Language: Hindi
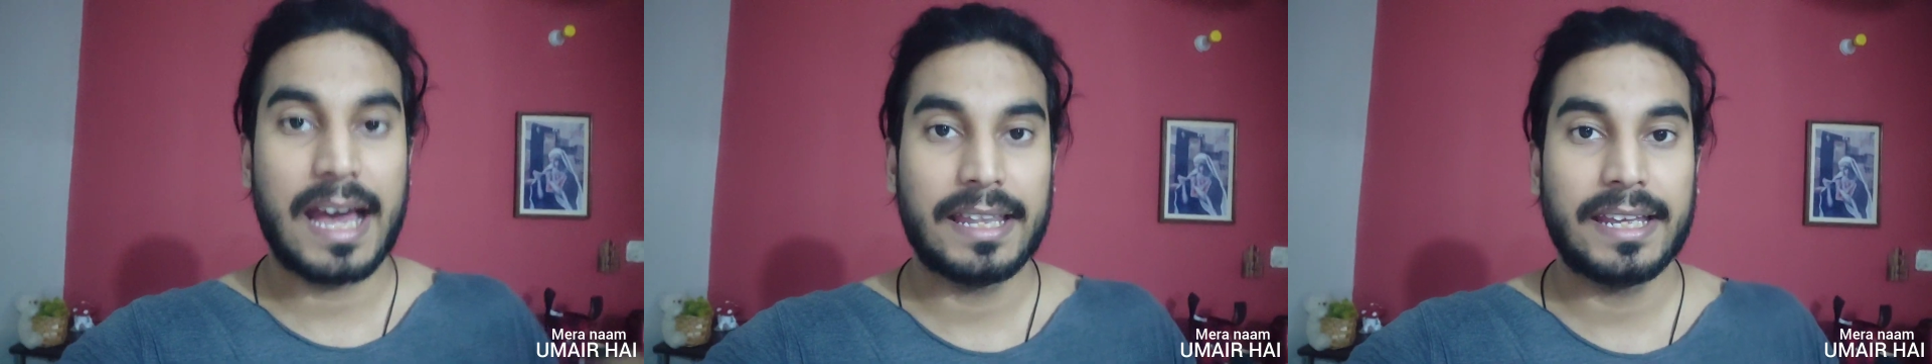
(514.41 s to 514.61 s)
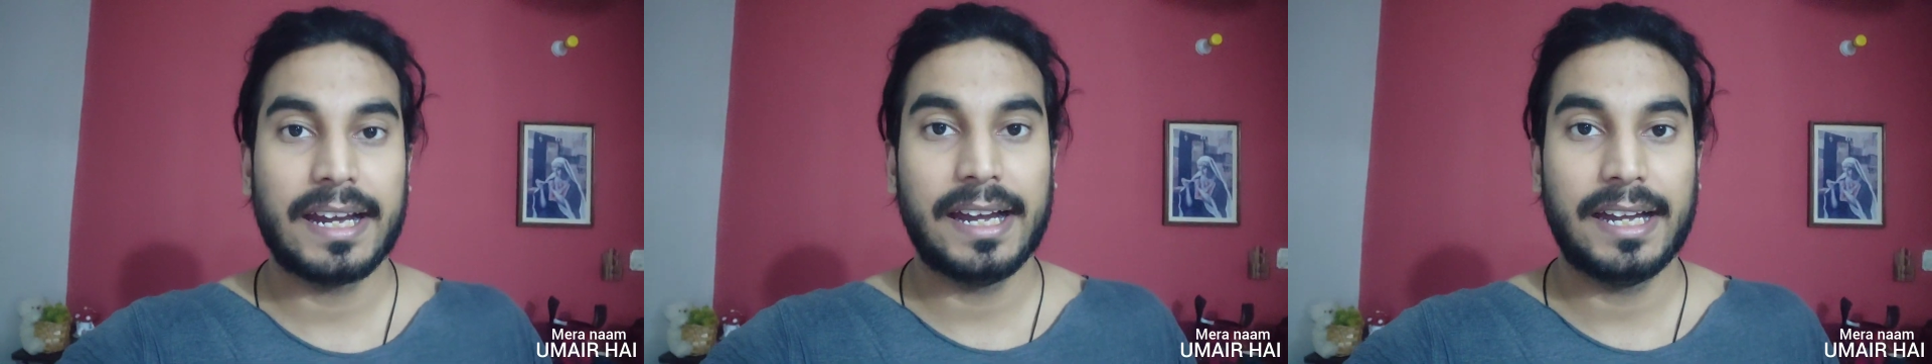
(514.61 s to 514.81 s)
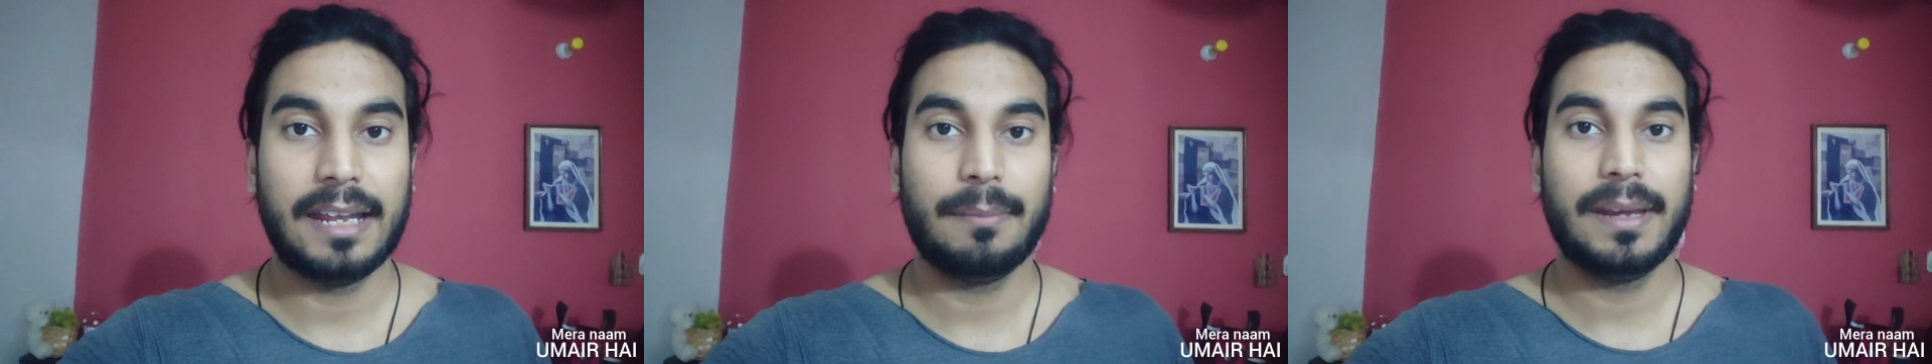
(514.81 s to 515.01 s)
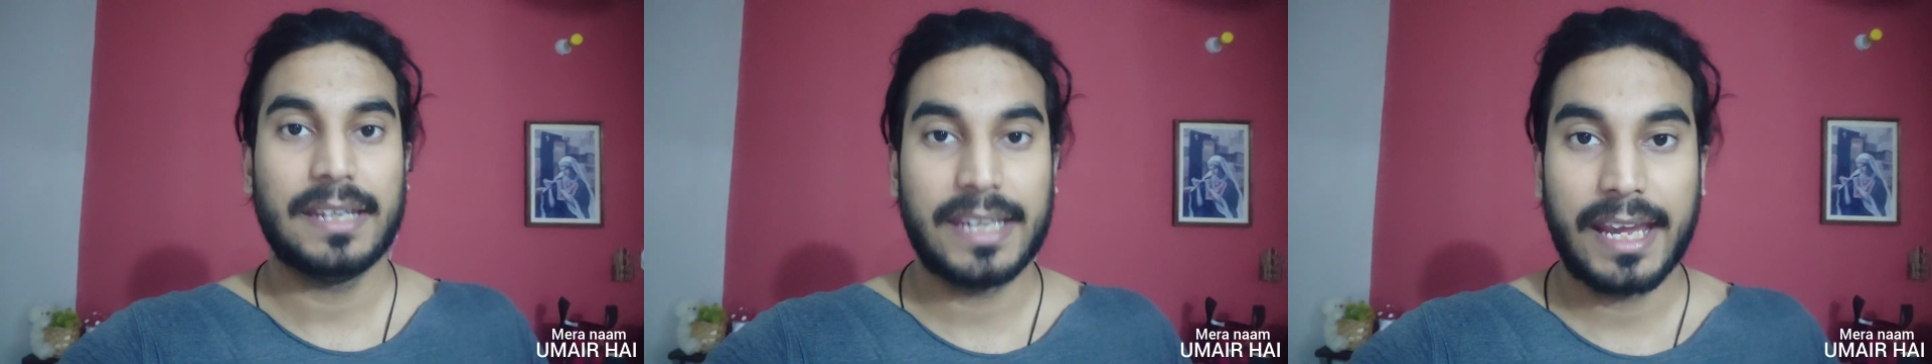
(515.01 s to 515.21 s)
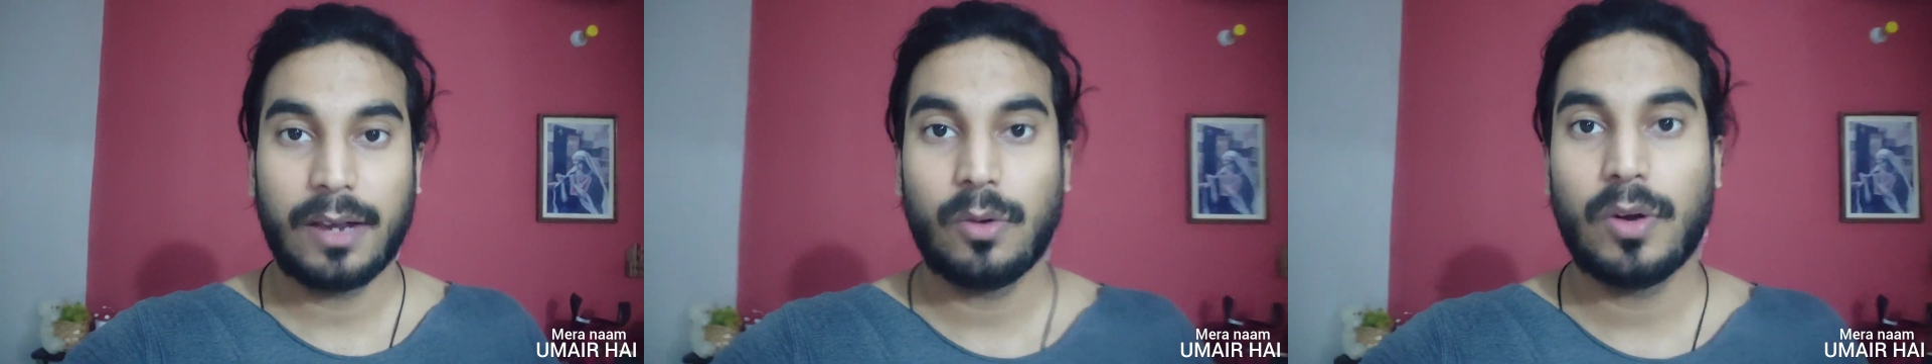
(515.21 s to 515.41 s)
आधे घंटे में
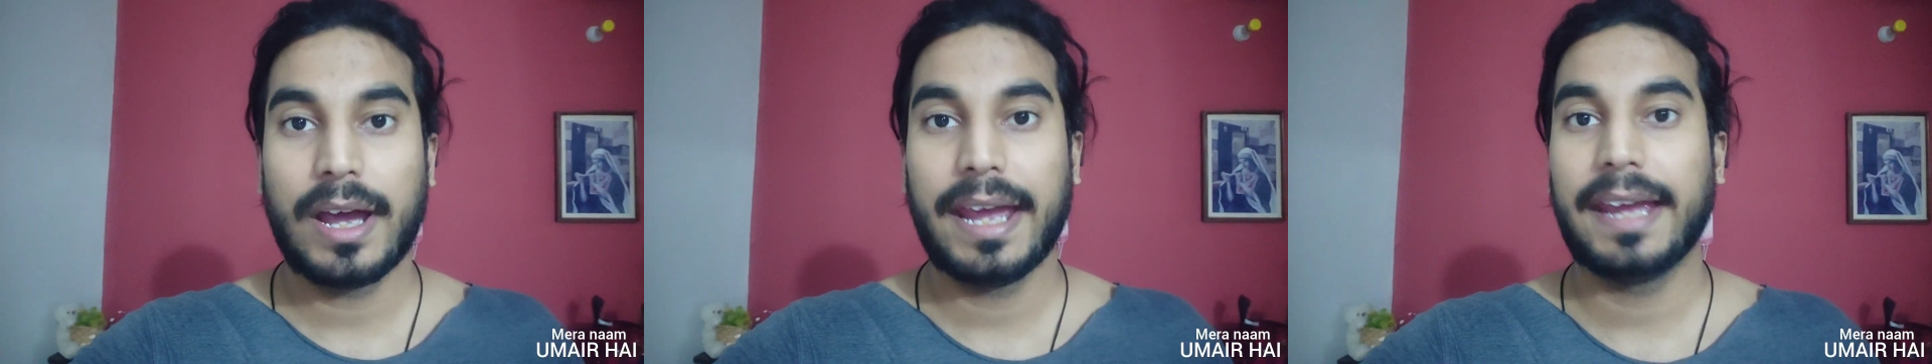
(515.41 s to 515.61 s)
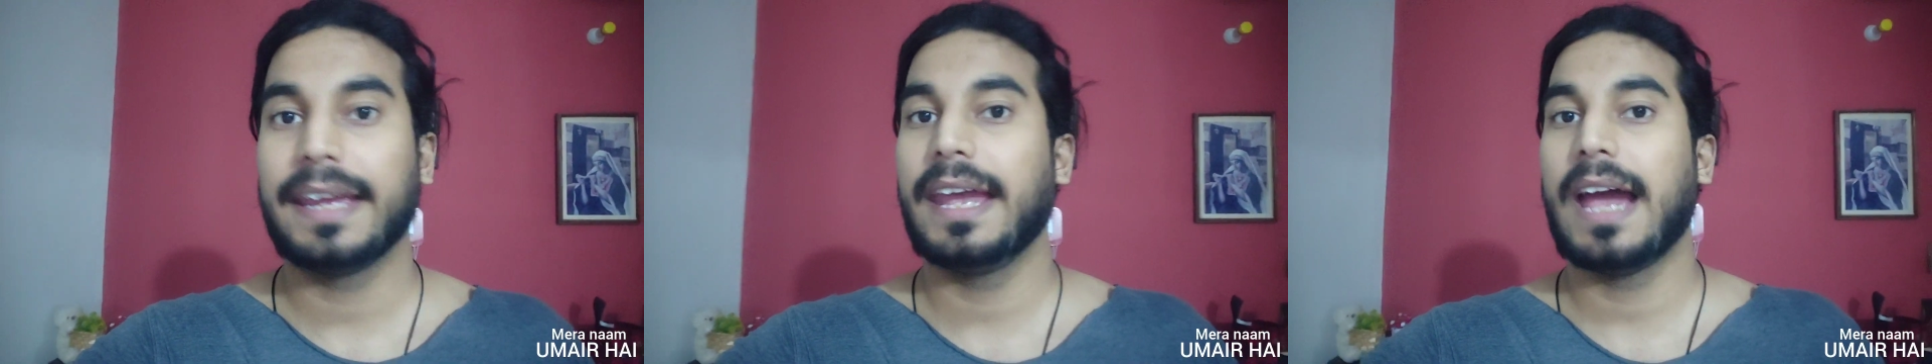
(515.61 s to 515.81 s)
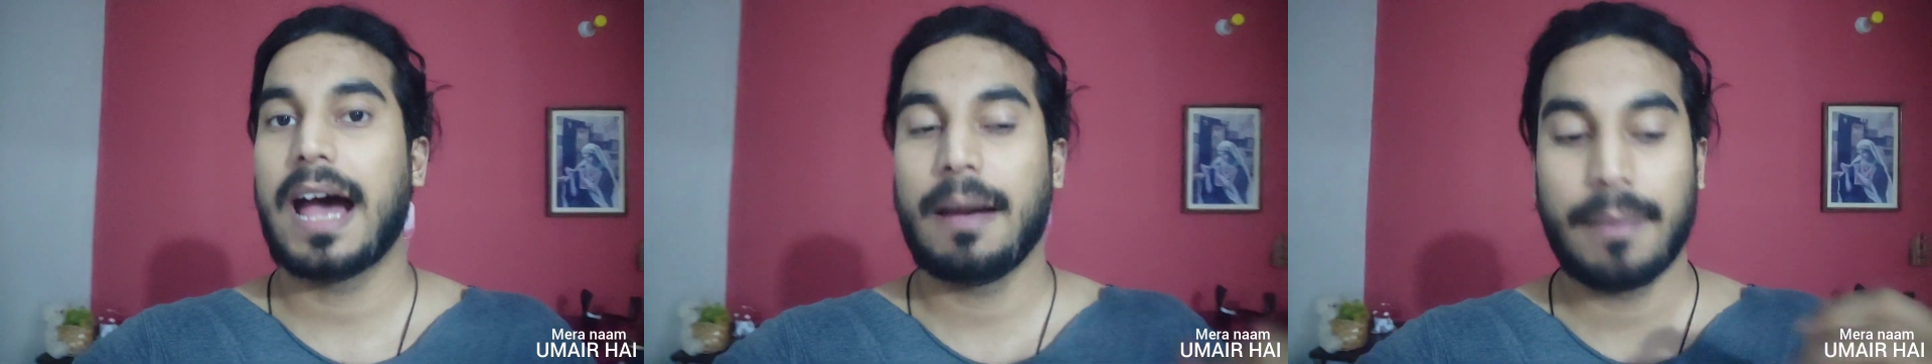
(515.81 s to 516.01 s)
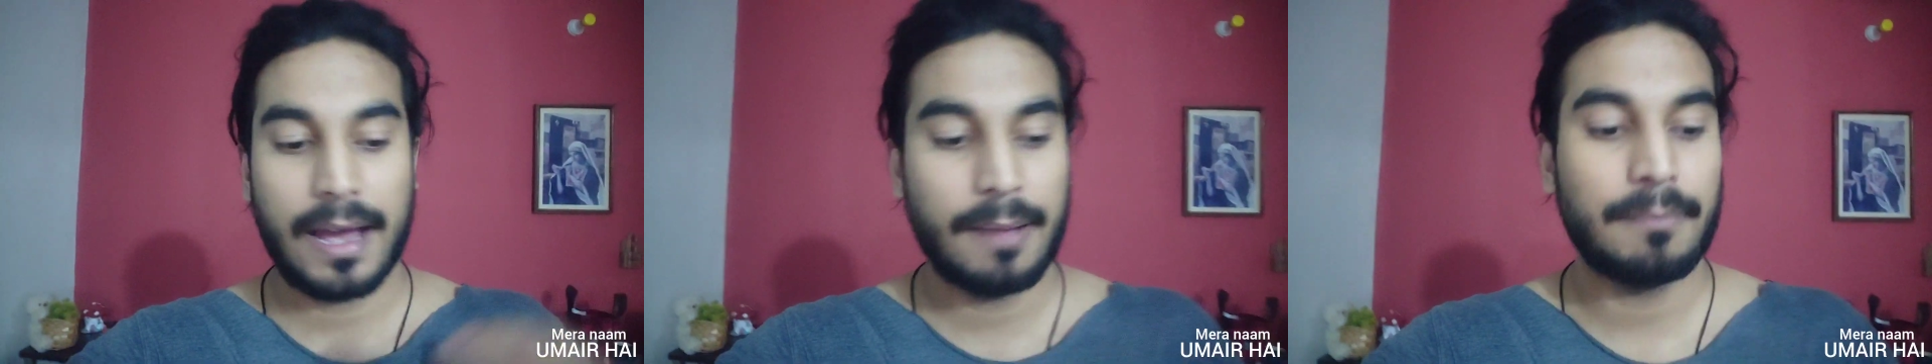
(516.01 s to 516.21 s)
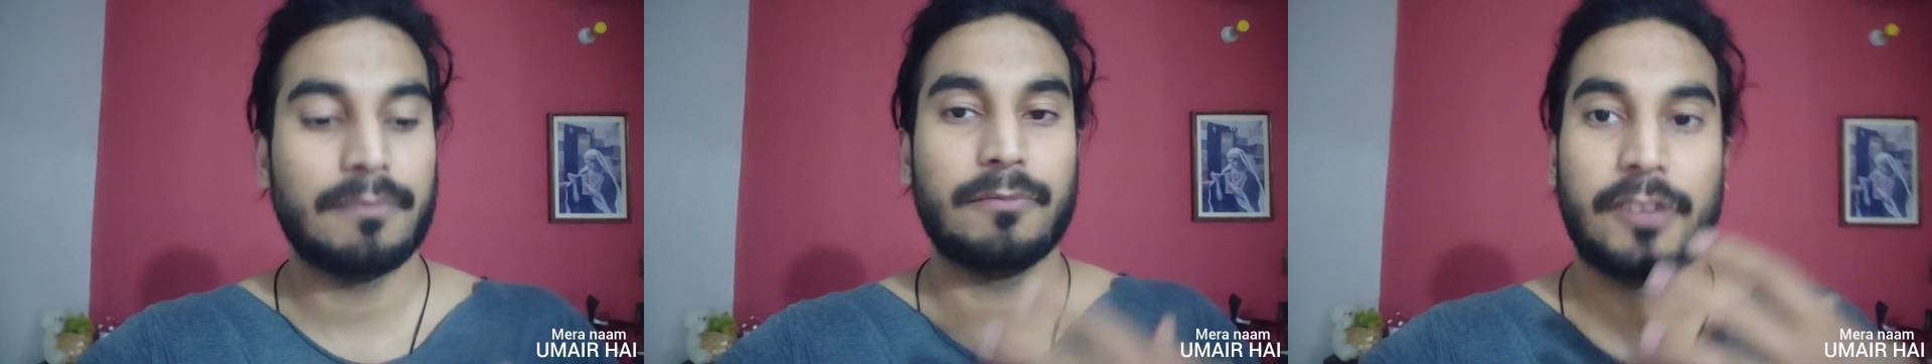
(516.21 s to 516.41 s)
ये हुआ है कि अब
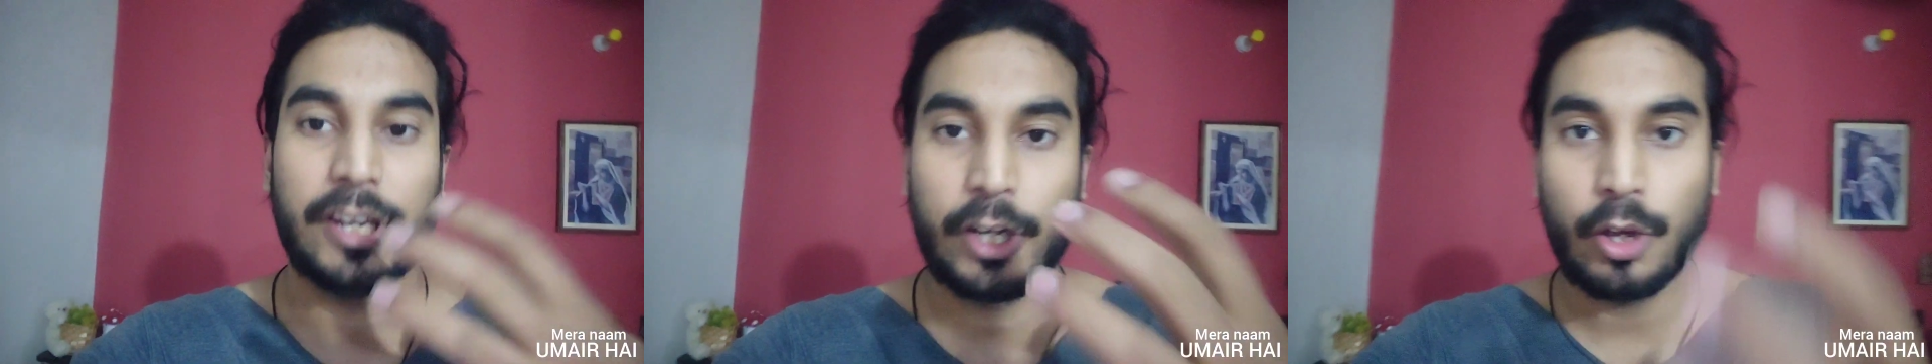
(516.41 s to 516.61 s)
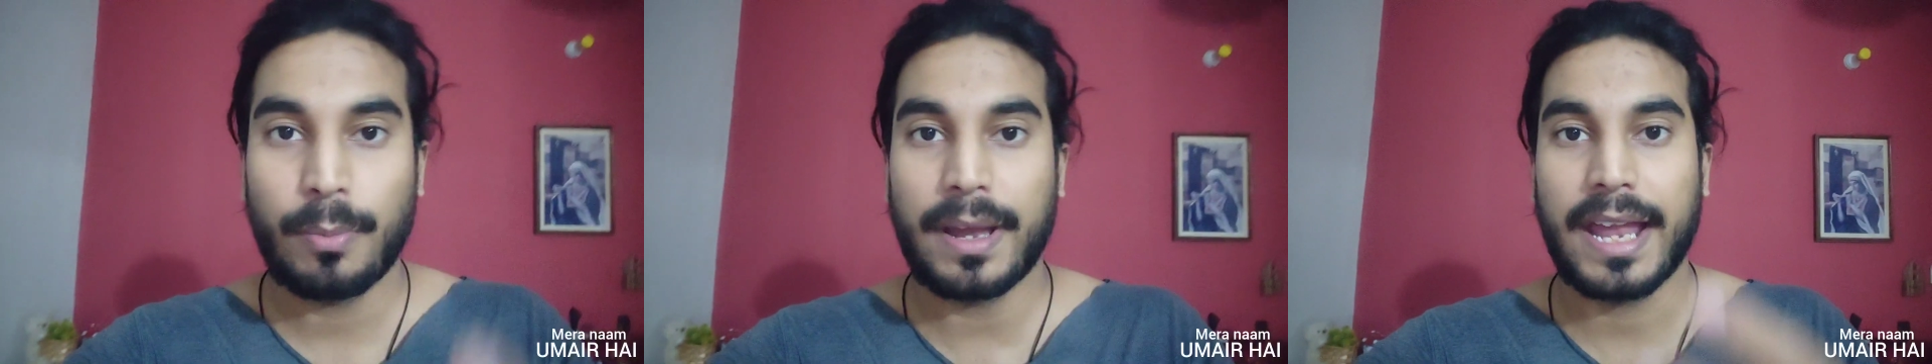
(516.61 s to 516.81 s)
हम वीडियो